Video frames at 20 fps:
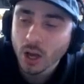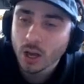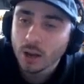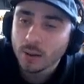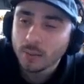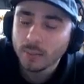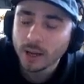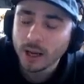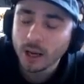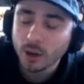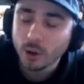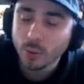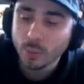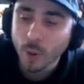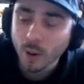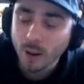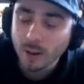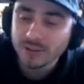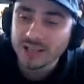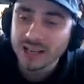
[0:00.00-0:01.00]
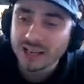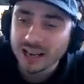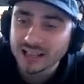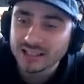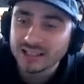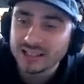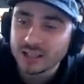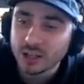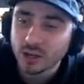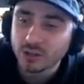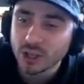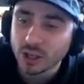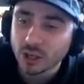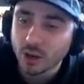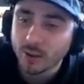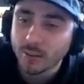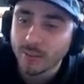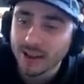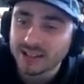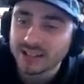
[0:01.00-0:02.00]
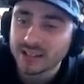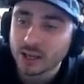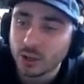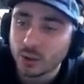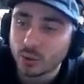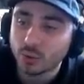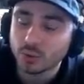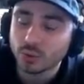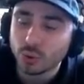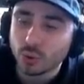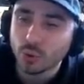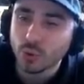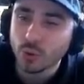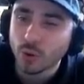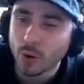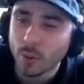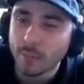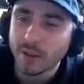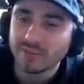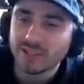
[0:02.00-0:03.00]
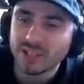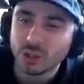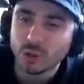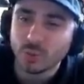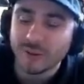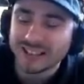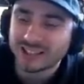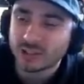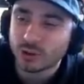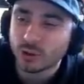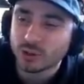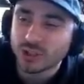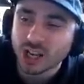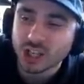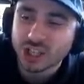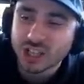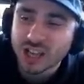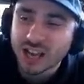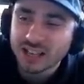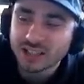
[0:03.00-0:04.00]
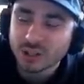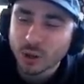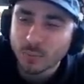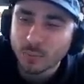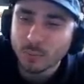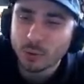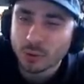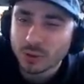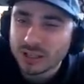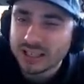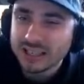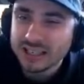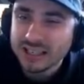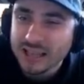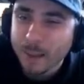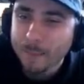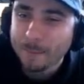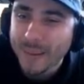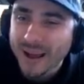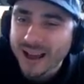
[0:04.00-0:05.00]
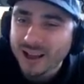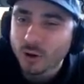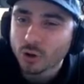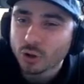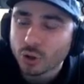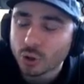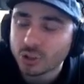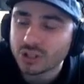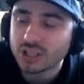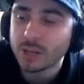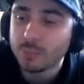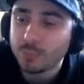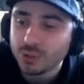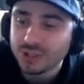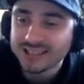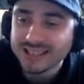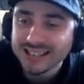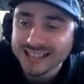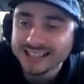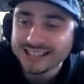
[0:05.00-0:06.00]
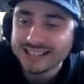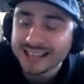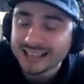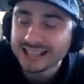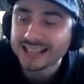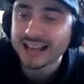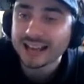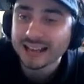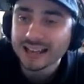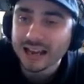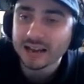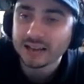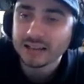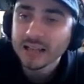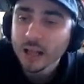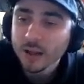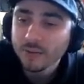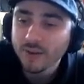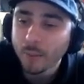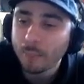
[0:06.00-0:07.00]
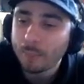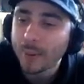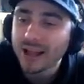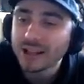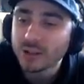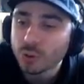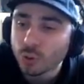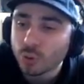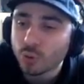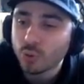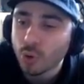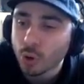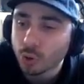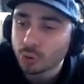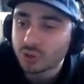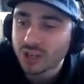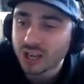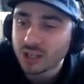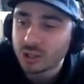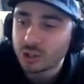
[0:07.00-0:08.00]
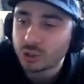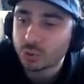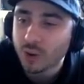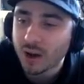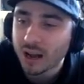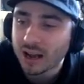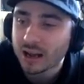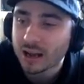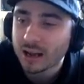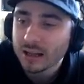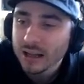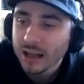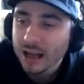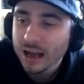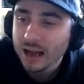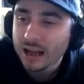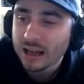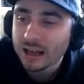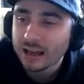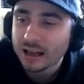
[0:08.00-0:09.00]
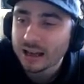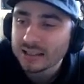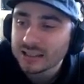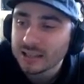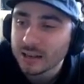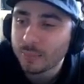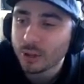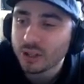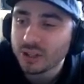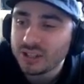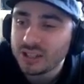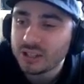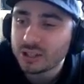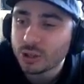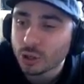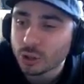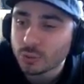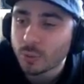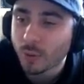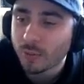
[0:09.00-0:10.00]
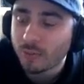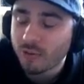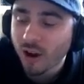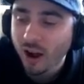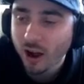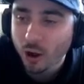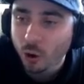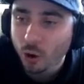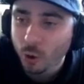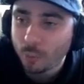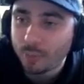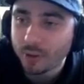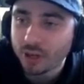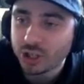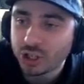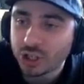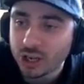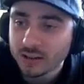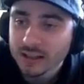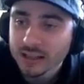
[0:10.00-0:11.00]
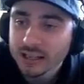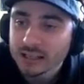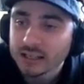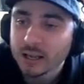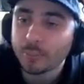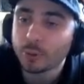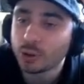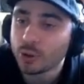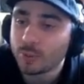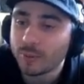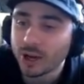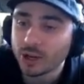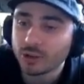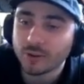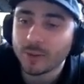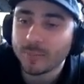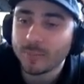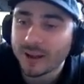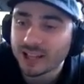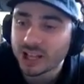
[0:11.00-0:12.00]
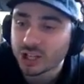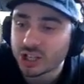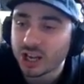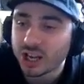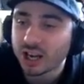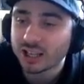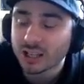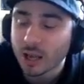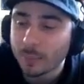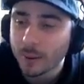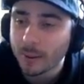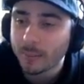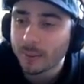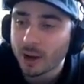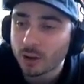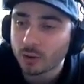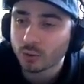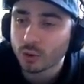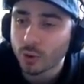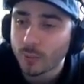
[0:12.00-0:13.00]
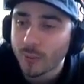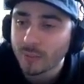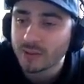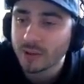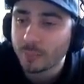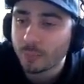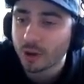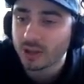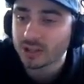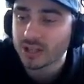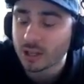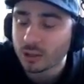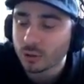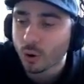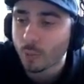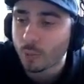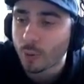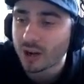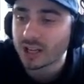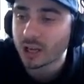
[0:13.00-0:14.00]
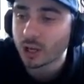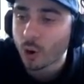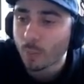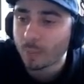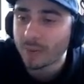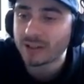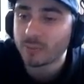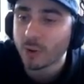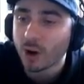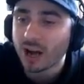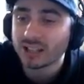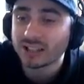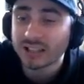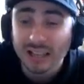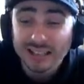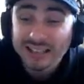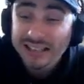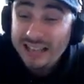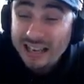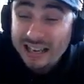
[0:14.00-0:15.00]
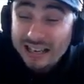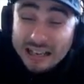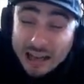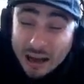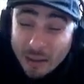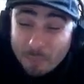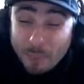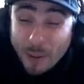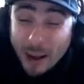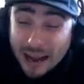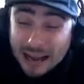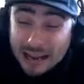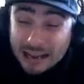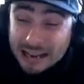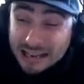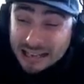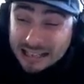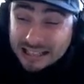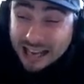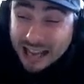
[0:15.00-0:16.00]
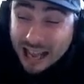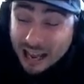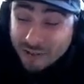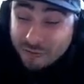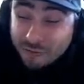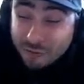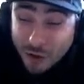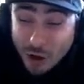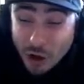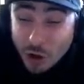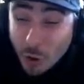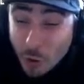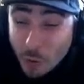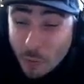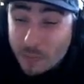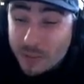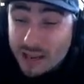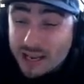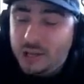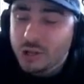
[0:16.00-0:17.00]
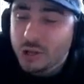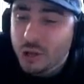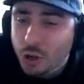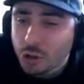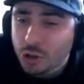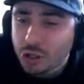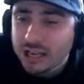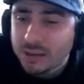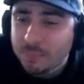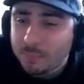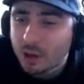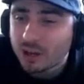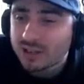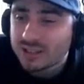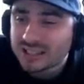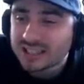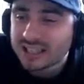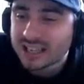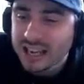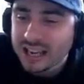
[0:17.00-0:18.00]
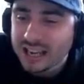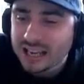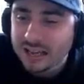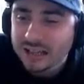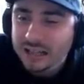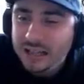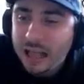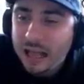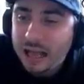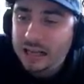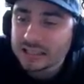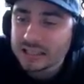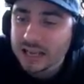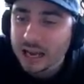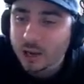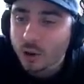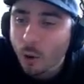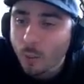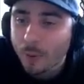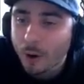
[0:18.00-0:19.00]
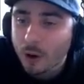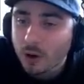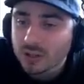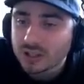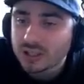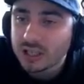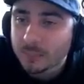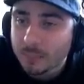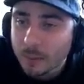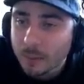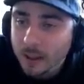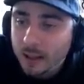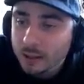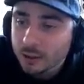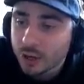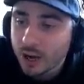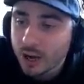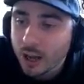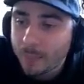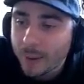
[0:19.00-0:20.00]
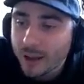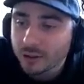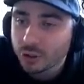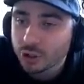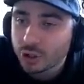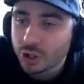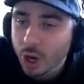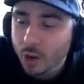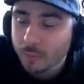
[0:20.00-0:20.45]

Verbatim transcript: Mais le problème, c'est que la distance est quand même assez longue. Du coup, même si tu passes close HK, il semble qu'il n'y ait pas grand chose qui puisse linker derrière. Enfin, pas de coup en tout cas qui soit à assez bonne distance pour pouvoir repêcher. C'est un peu dommage. Ouais, le bagdash qui est rattrapé. Par contre, le bas petit point, c'est un gros point qui est complètement raté. Et la pale driver au milieu des block string. Assez incompréhensible de la part de Champ